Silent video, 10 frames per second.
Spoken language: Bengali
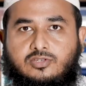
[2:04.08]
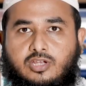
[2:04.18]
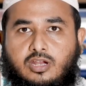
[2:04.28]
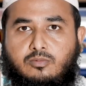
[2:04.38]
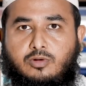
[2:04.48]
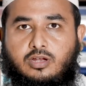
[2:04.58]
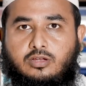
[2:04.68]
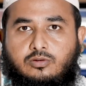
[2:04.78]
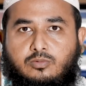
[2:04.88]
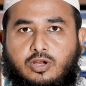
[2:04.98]
আসসালামু
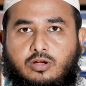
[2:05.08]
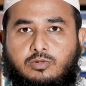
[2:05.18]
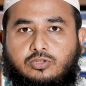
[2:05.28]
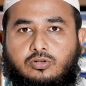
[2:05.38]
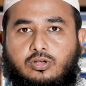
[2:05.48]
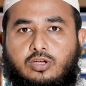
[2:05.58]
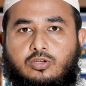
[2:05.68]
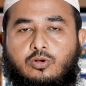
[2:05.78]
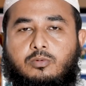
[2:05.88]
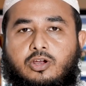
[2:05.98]
আলাইকুম
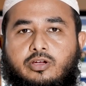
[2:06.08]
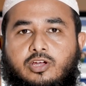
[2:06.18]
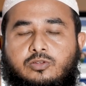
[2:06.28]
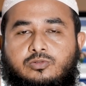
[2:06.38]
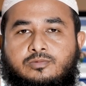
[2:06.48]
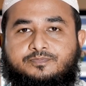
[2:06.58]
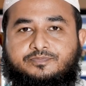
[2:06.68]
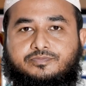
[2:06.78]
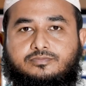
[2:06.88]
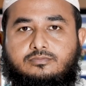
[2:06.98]
রহমতুল্লাহি ওবরাকাত
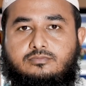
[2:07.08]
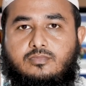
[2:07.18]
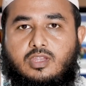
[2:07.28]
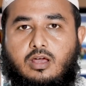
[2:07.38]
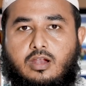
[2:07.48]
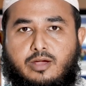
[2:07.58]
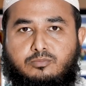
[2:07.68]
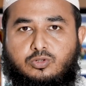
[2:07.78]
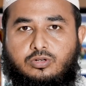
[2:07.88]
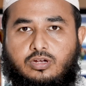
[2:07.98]

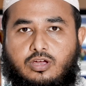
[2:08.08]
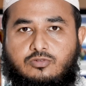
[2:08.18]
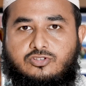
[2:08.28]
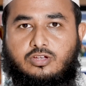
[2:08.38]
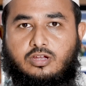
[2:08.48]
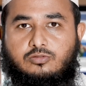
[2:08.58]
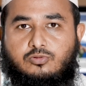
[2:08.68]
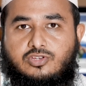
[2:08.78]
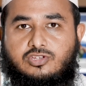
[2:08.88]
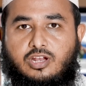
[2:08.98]
আলহামদুলিল্লাহ ওসালাত
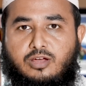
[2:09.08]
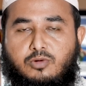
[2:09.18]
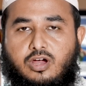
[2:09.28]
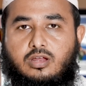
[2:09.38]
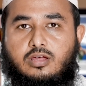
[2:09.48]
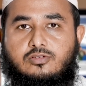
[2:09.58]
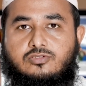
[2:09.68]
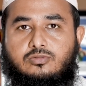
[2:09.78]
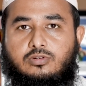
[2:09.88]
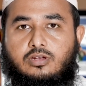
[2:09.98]
ওসালাম আলা
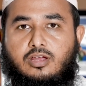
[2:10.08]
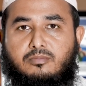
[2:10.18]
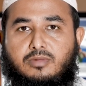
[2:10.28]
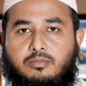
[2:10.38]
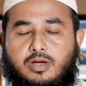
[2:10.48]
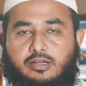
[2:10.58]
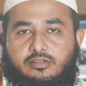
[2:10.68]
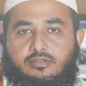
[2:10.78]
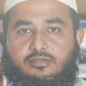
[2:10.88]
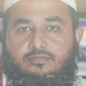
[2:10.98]
রসুলিল্লাহ মাবাদ